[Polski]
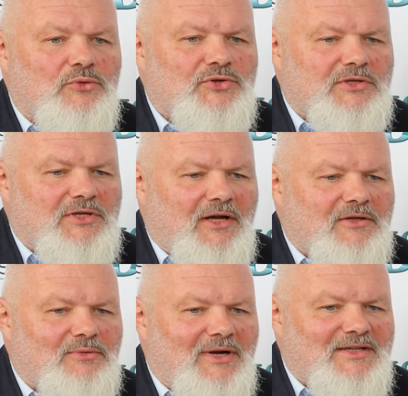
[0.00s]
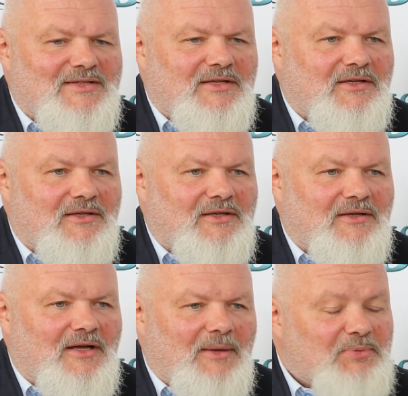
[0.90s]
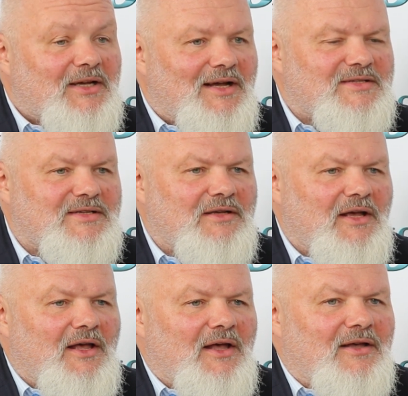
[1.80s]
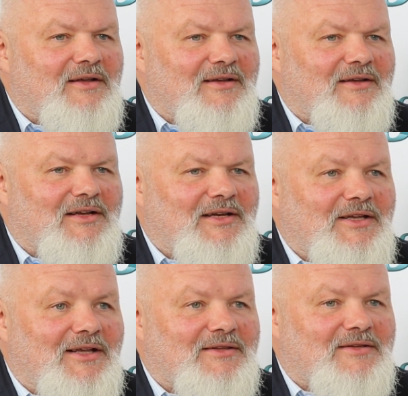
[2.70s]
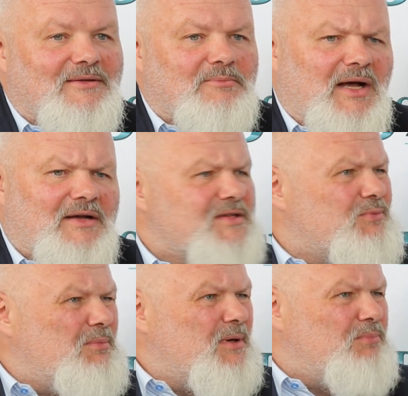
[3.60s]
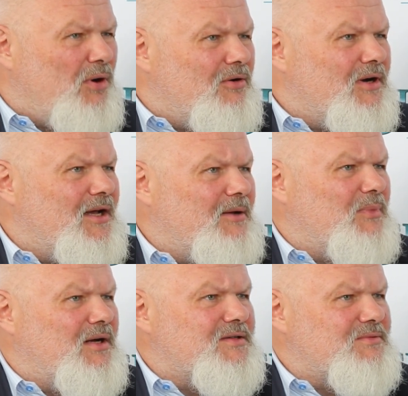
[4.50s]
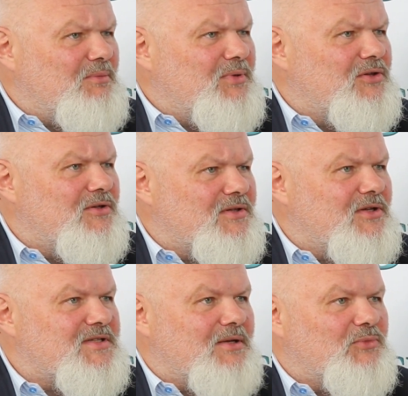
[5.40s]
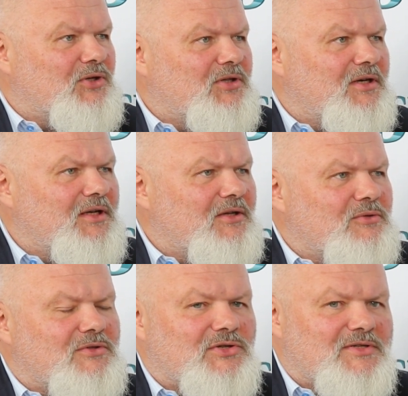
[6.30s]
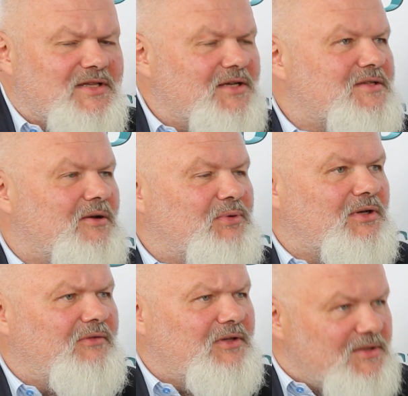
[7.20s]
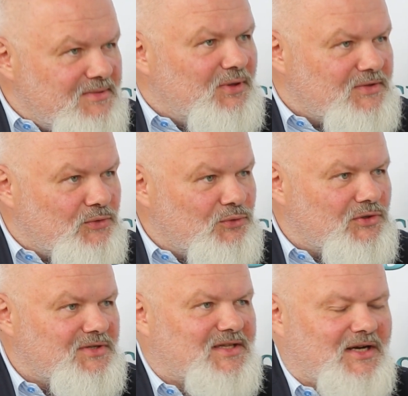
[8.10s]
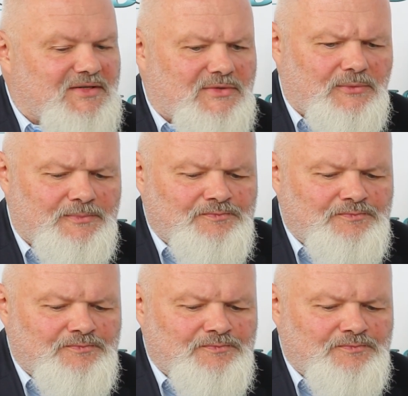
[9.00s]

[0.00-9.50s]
użycia aplikacji, klient ma słabe pole, ma słaby dostęp do internetu, to się staje skomplikowane, jest bardzo dużo stresu.